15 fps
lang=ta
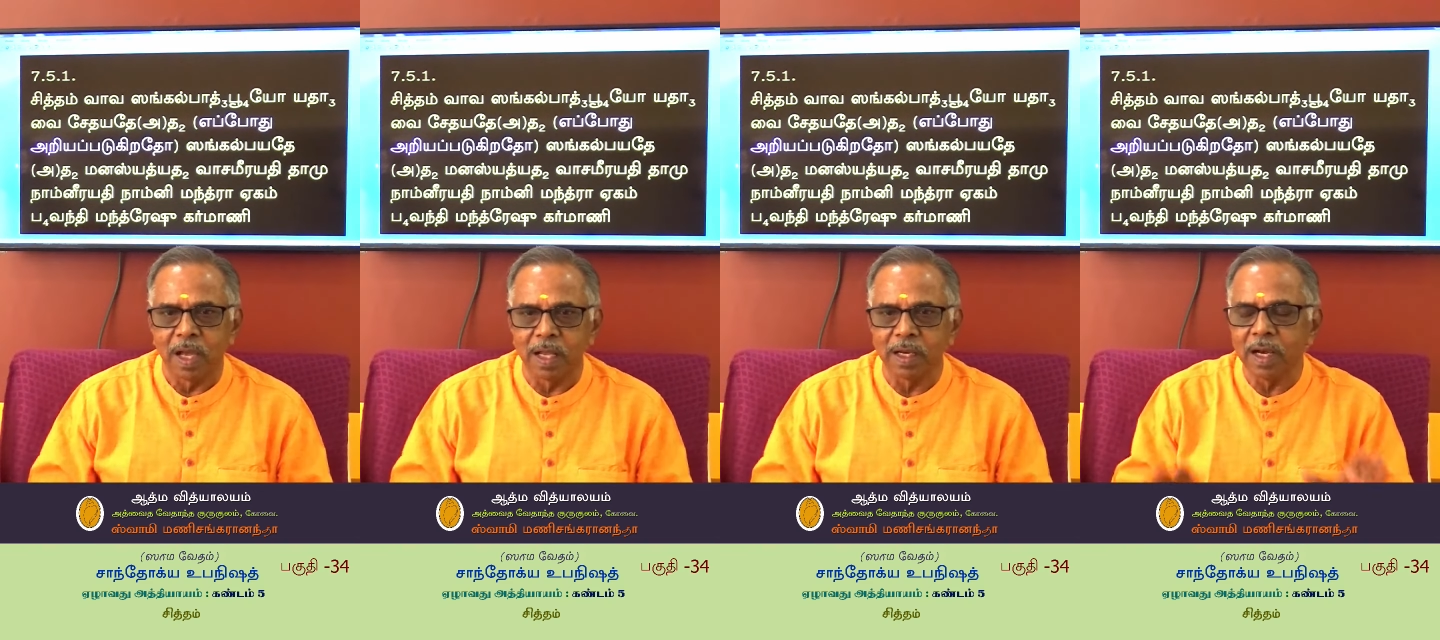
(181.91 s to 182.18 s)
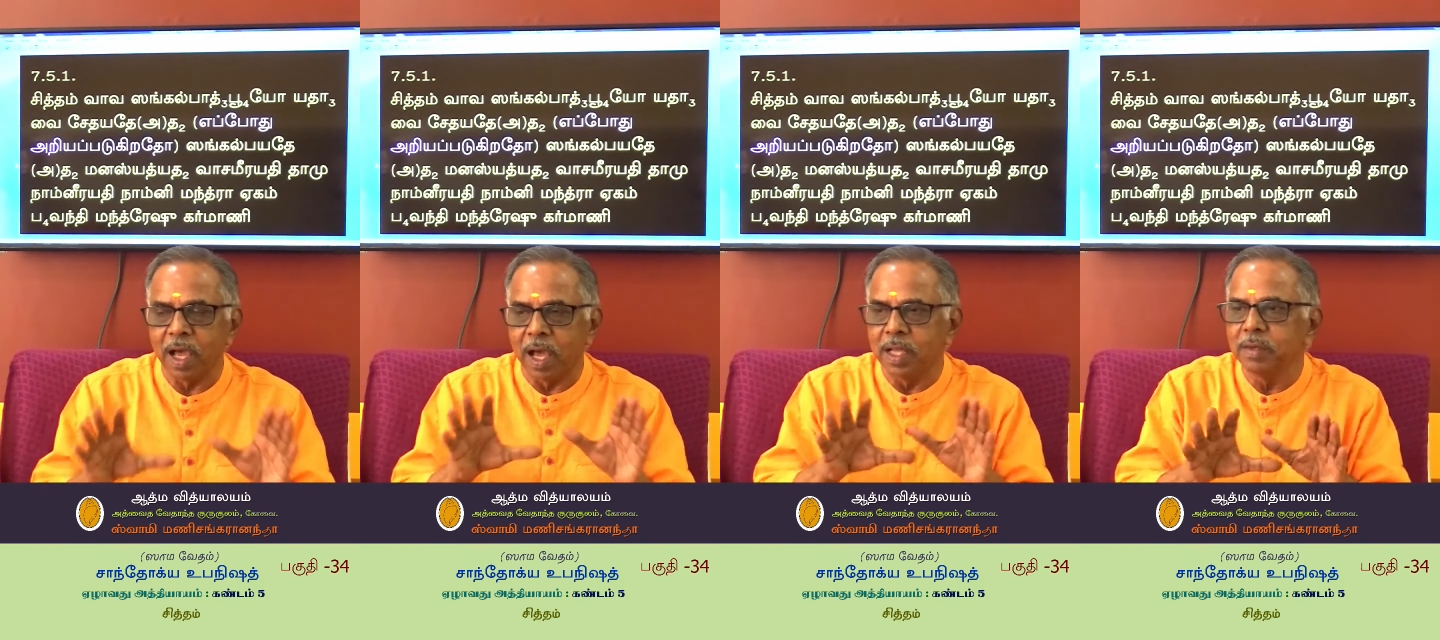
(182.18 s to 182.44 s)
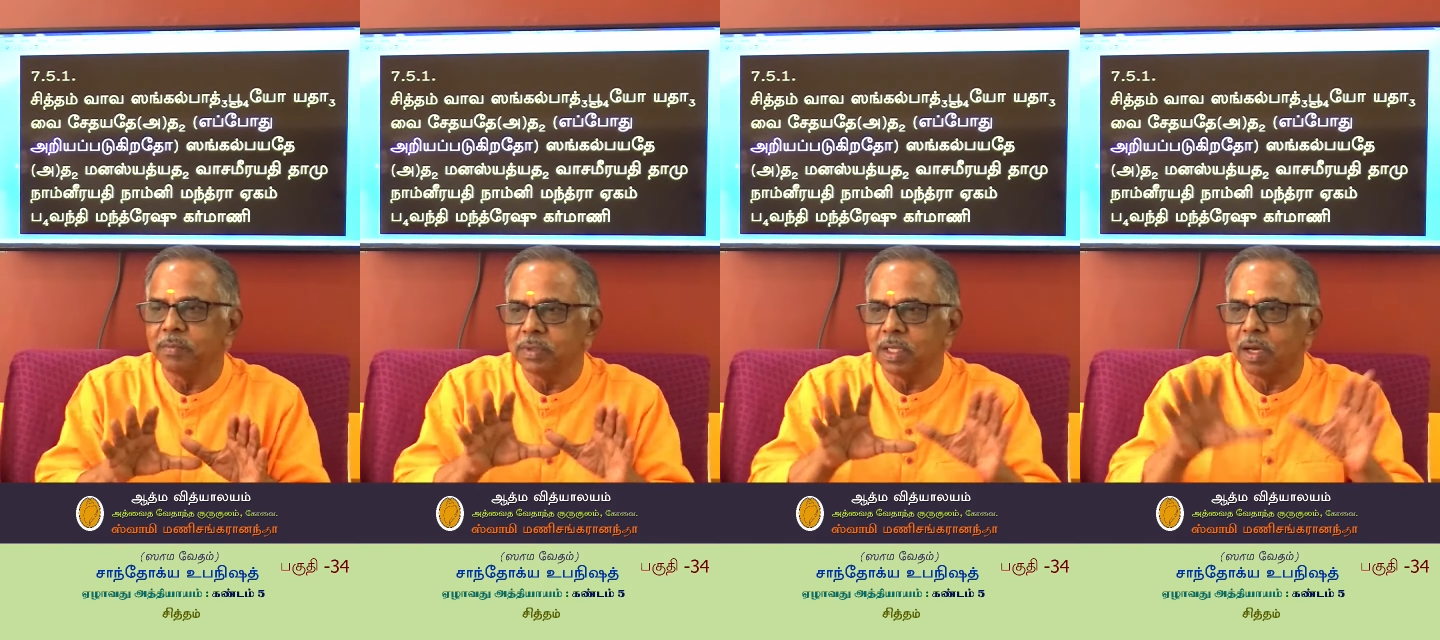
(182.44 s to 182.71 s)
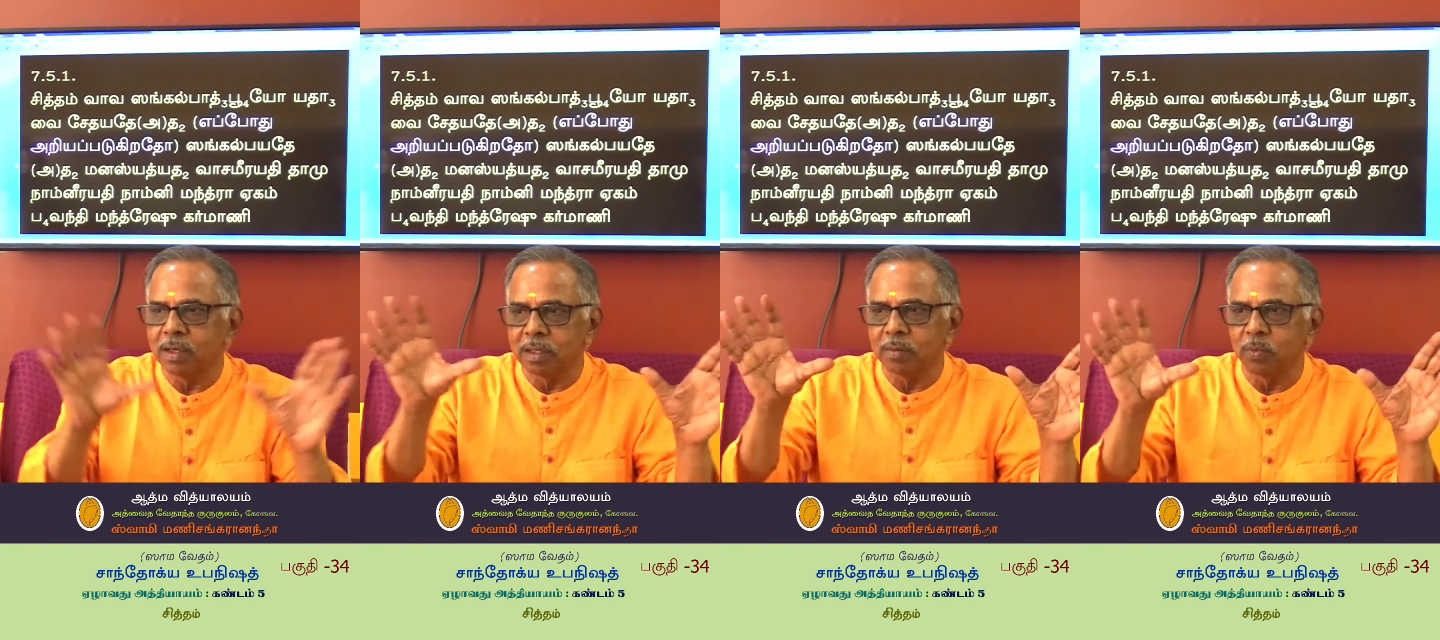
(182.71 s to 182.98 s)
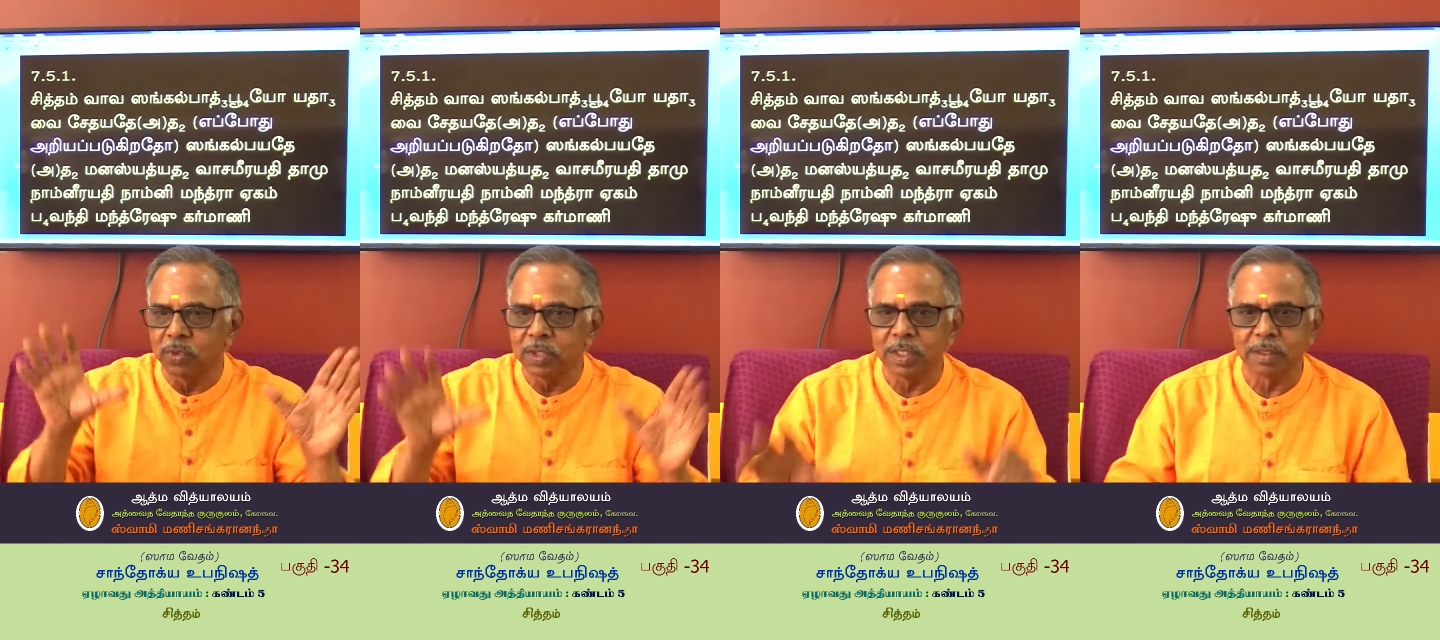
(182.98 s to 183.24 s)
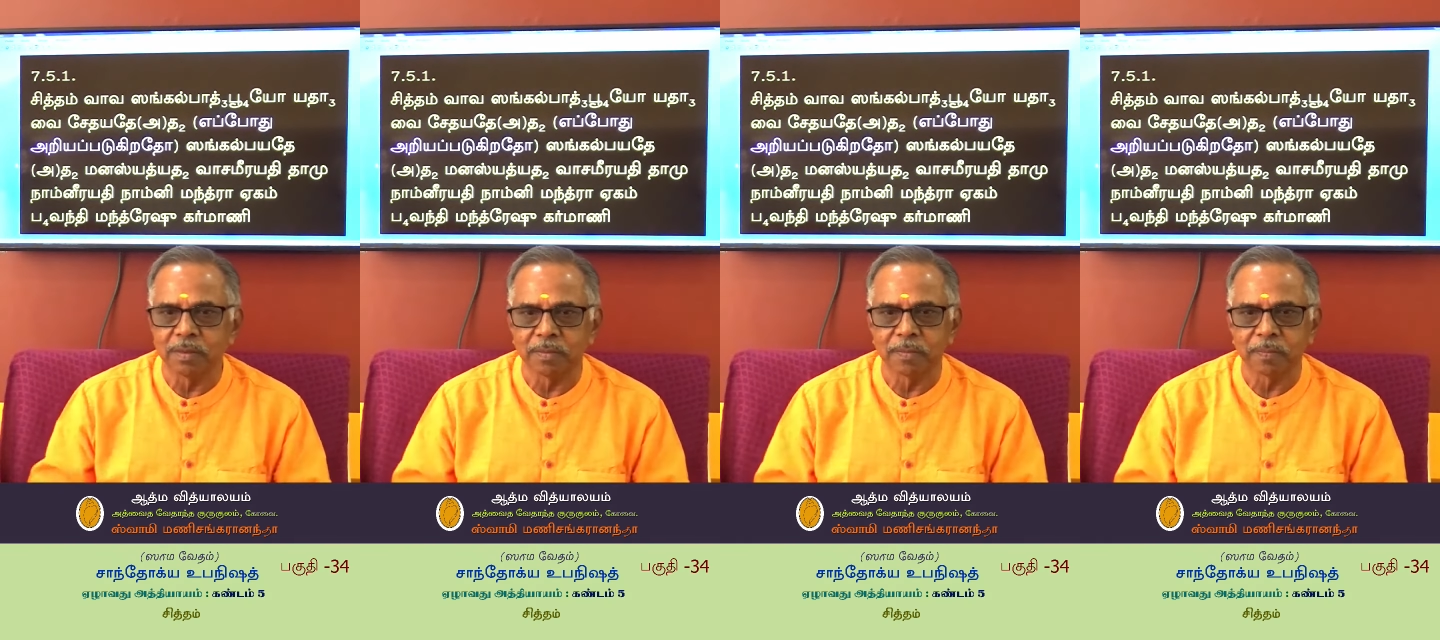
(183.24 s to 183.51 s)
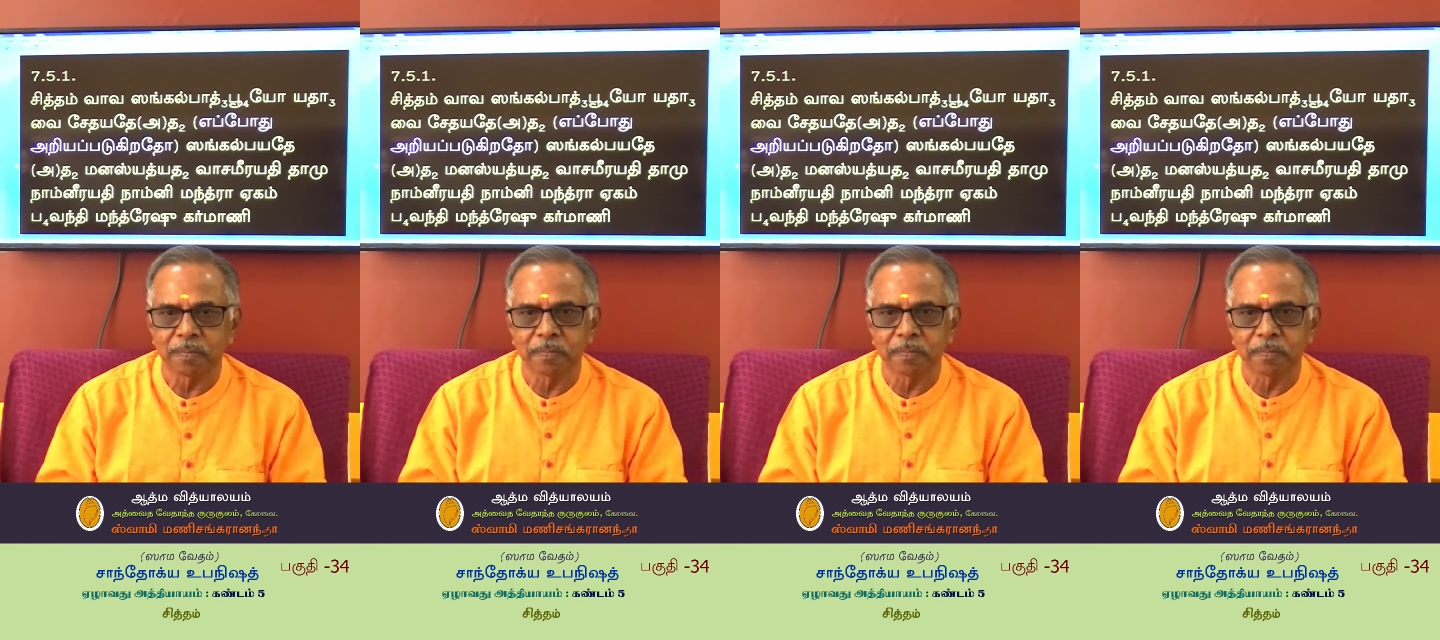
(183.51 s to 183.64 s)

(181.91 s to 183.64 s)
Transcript: அதனால் அறிவு தான் முக்கியம்